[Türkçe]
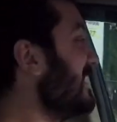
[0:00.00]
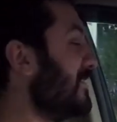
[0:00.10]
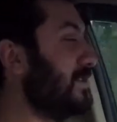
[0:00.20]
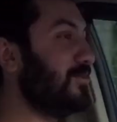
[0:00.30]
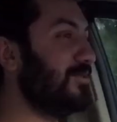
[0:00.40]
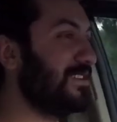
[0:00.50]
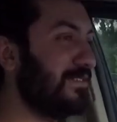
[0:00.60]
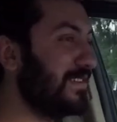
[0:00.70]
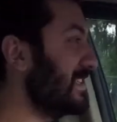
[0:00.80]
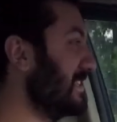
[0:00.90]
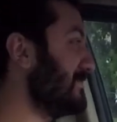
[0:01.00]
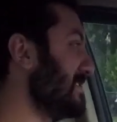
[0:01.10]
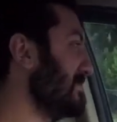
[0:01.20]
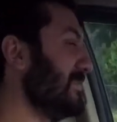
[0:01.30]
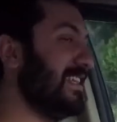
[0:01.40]
En amatör
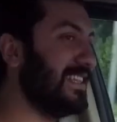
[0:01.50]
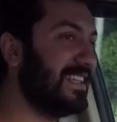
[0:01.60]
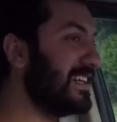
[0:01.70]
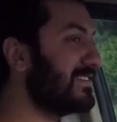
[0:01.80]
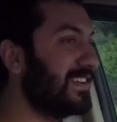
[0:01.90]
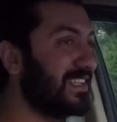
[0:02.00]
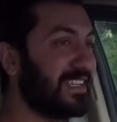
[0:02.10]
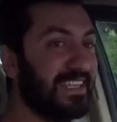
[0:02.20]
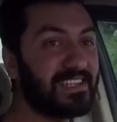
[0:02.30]
zamanlarımızı bilenler var.